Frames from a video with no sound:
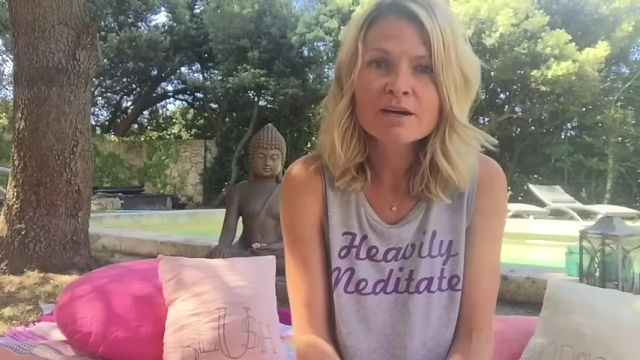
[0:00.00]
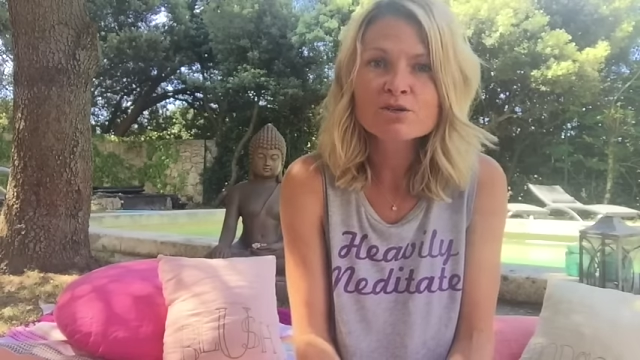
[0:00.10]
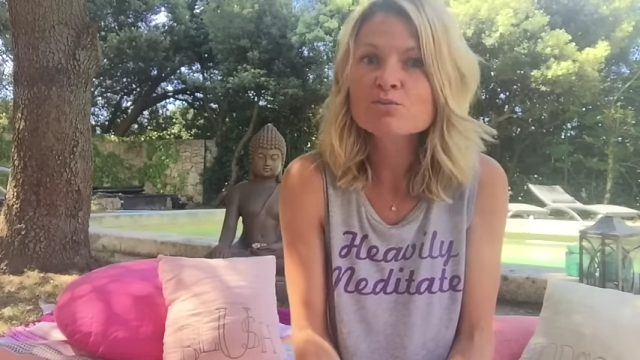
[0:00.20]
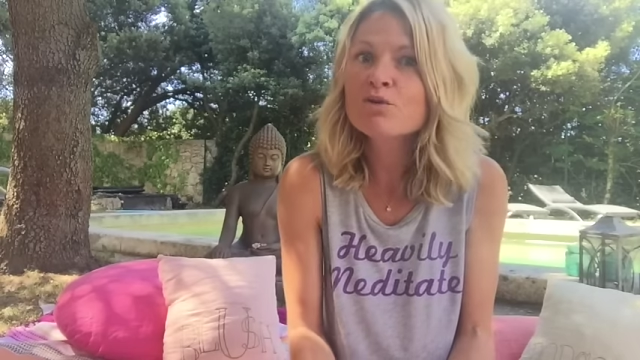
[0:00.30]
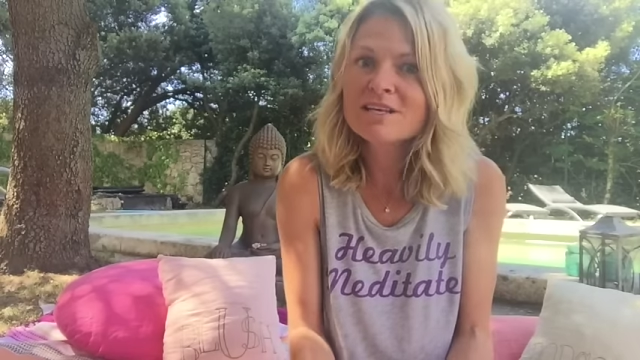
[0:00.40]

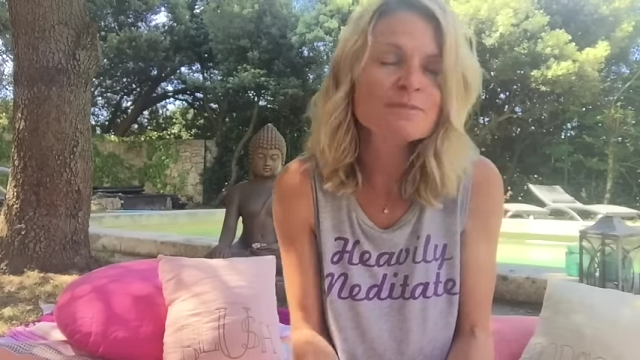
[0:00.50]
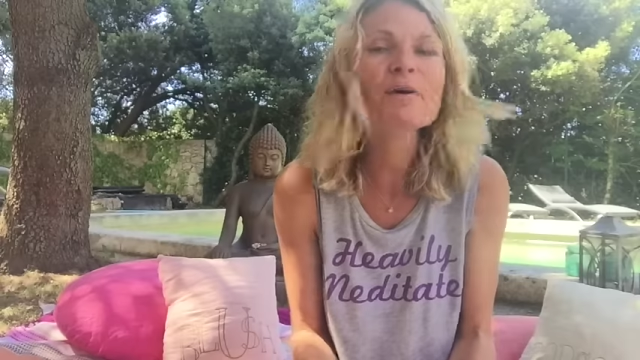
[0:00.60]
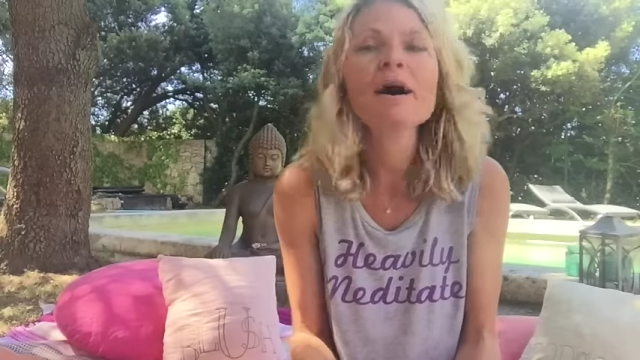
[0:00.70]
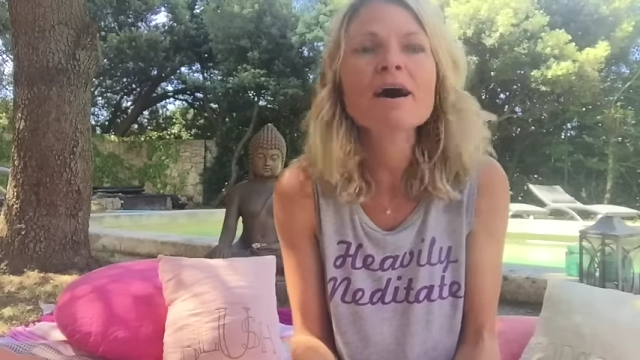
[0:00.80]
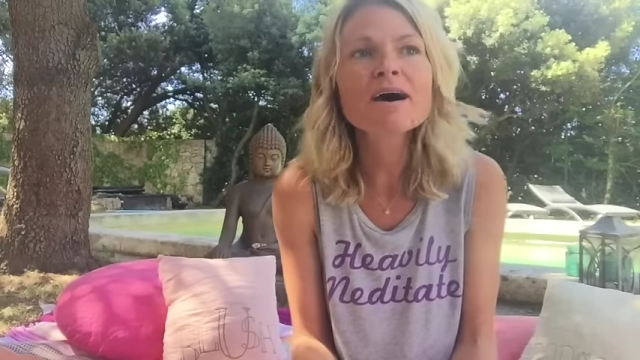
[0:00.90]
Je ne me laisse
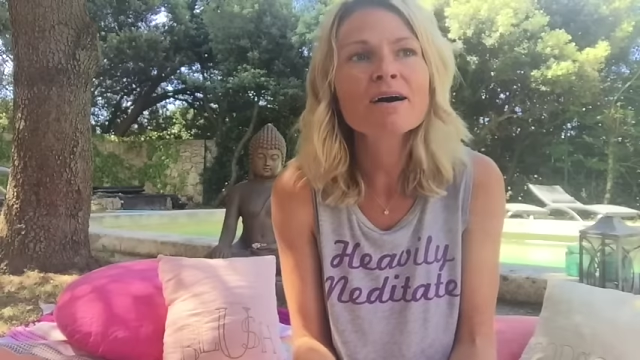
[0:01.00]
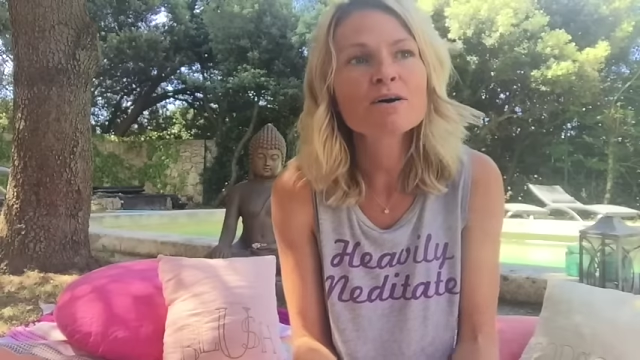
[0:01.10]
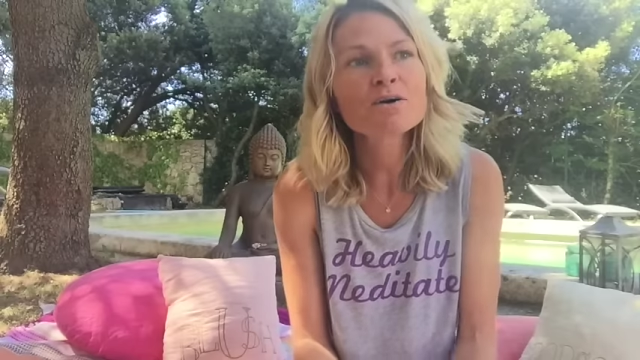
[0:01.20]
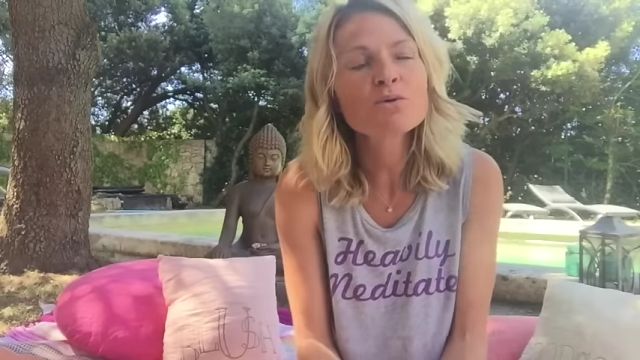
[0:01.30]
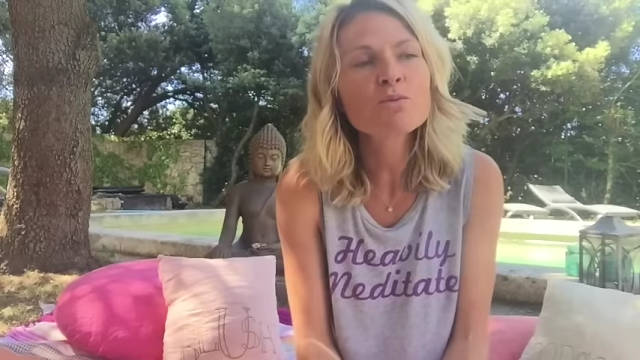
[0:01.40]
pas
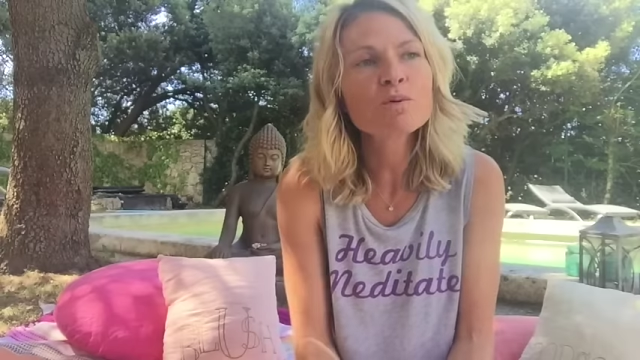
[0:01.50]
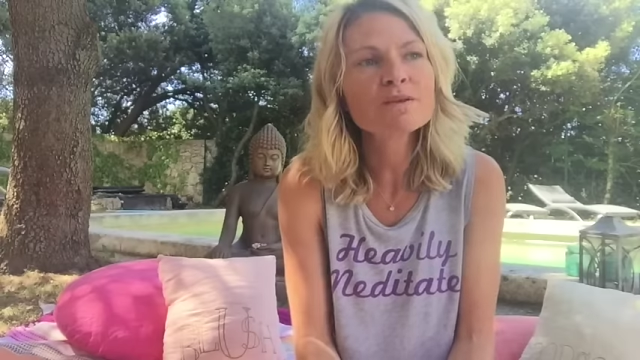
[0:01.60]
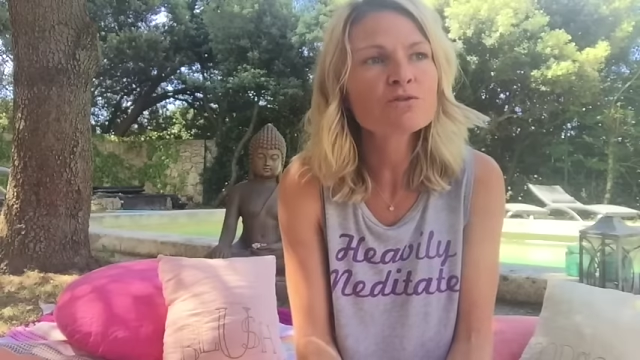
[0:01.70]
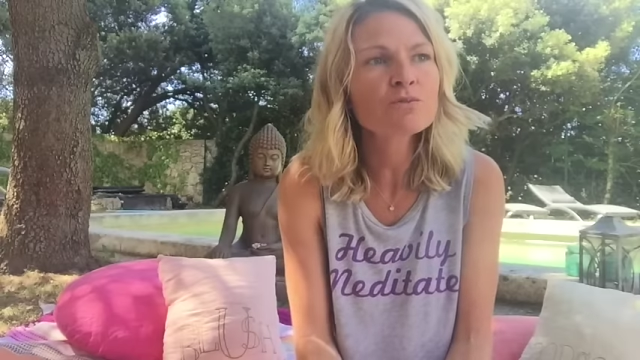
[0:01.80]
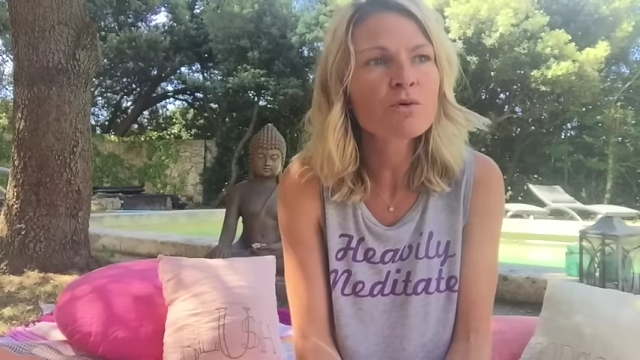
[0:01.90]
euh,
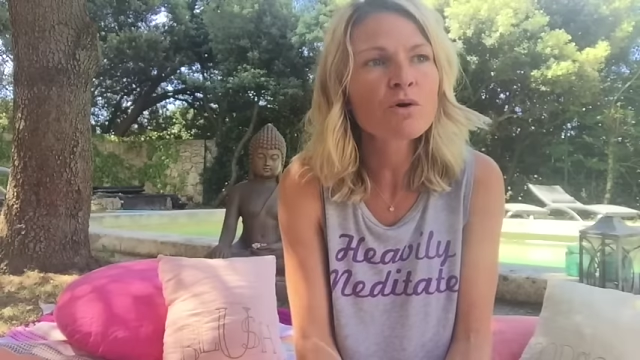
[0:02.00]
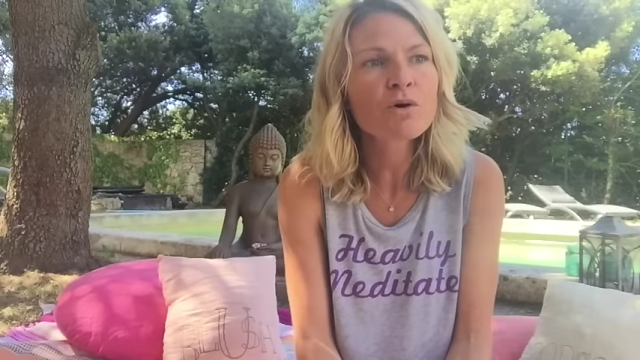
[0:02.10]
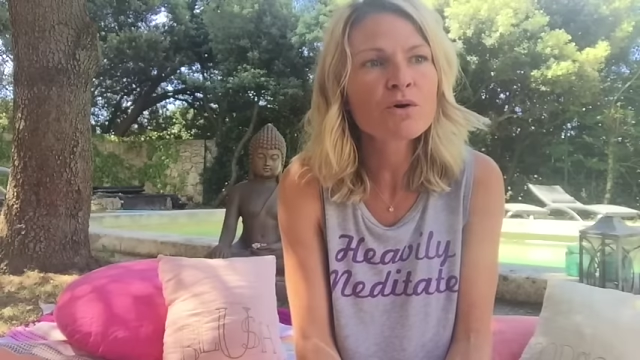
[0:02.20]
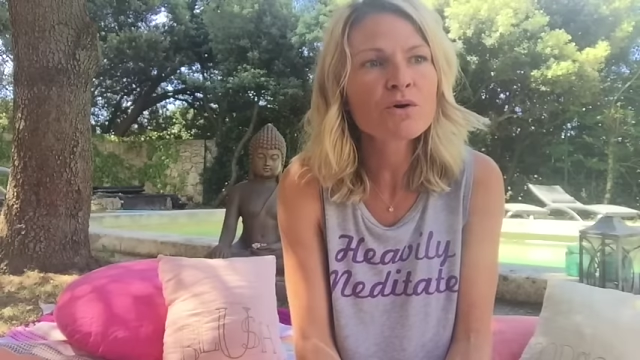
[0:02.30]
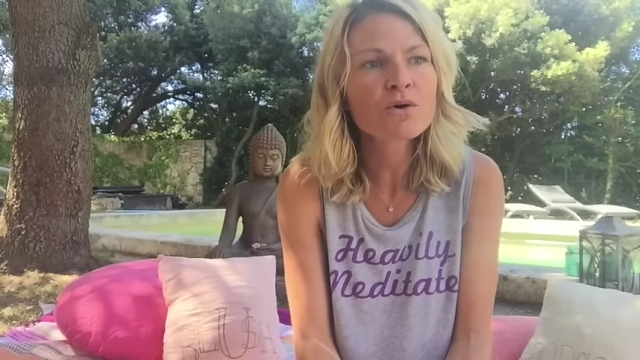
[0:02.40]

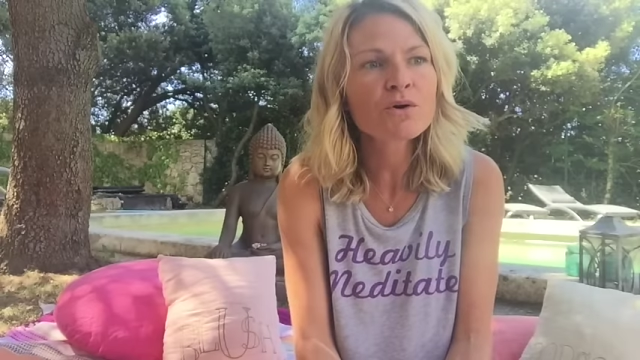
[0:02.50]
complètement